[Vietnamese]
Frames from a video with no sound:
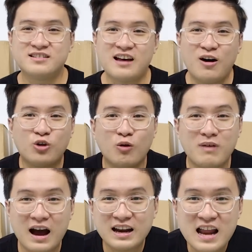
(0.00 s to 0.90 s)
6
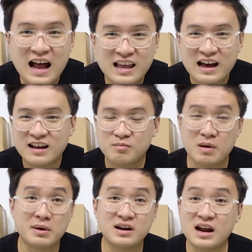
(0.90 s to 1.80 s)
thùng Adidas nha
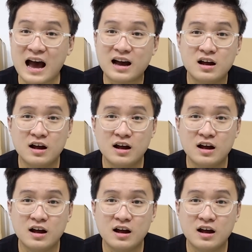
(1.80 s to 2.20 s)
mà mình đã đặt